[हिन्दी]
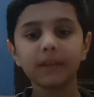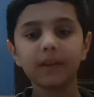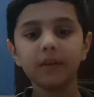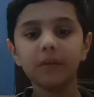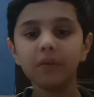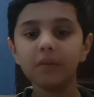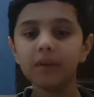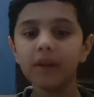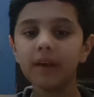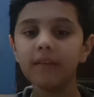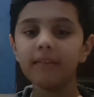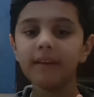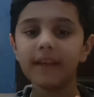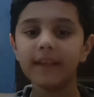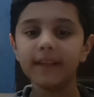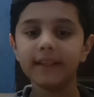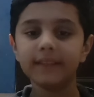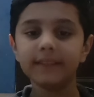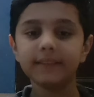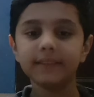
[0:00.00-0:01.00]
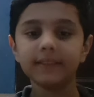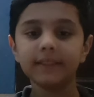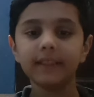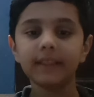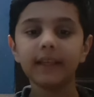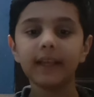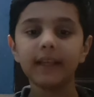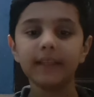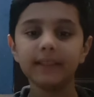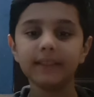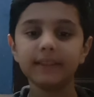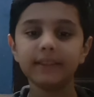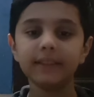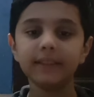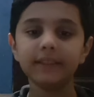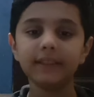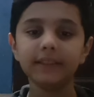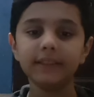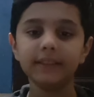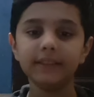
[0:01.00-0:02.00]
करोना वायरस
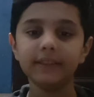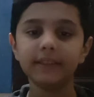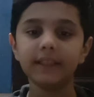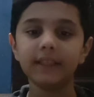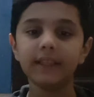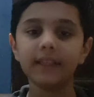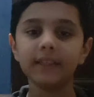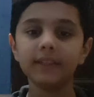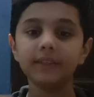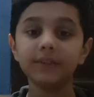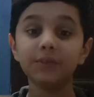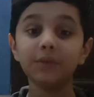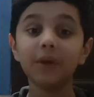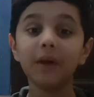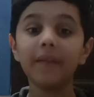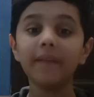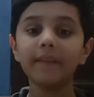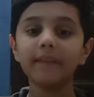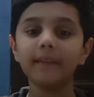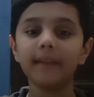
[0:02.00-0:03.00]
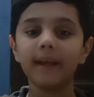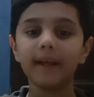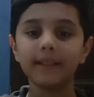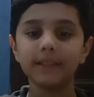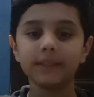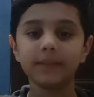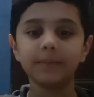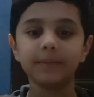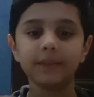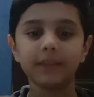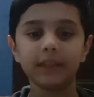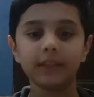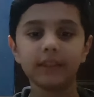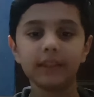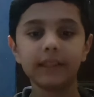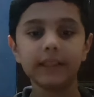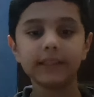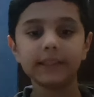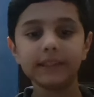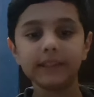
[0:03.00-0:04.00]
ऐसी चीज़ है जो लंग्स में
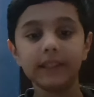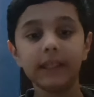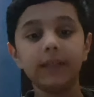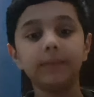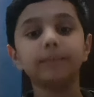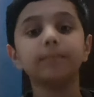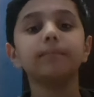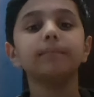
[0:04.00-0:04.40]
जाती है सीधा